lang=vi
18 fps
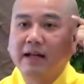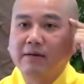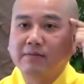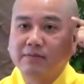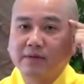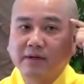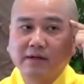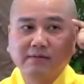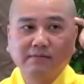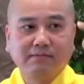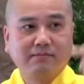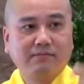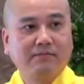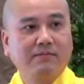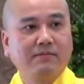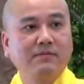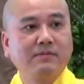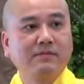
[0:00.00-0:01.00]
lòng thôi:
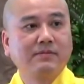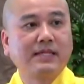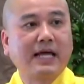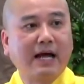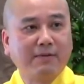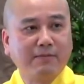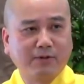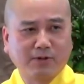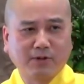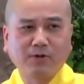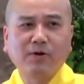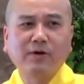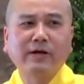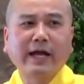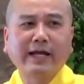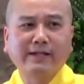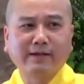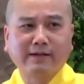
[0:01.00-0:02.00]
tao mà tao có
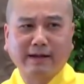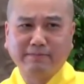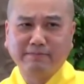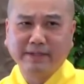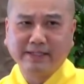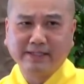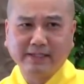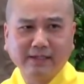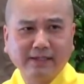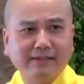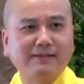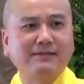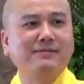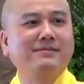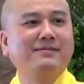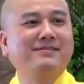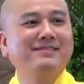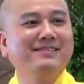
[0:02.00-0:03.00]
cây tao đập mày chết.
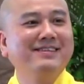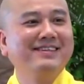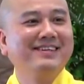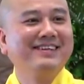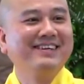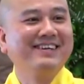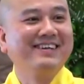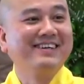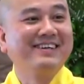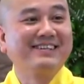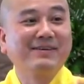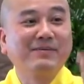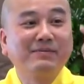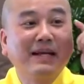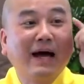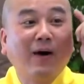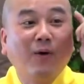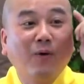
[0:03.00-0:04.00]

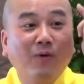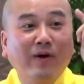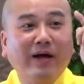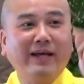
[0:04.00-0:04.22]
Trong đầu